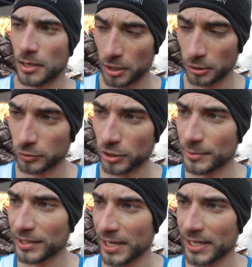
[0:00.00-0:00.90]
Ho dovuto
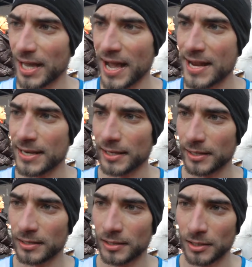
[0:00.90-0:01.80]
limitare i
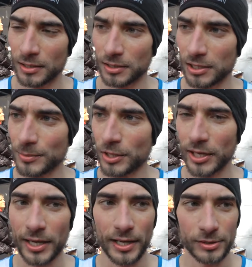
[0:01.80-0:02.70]
danni, diciamo
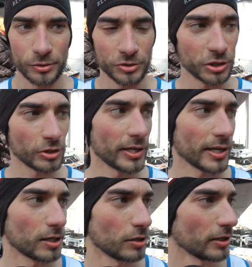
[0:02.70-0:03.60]
che sono riuscito anche a
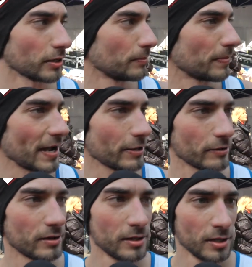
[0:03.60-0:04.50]
raccoglierne un paio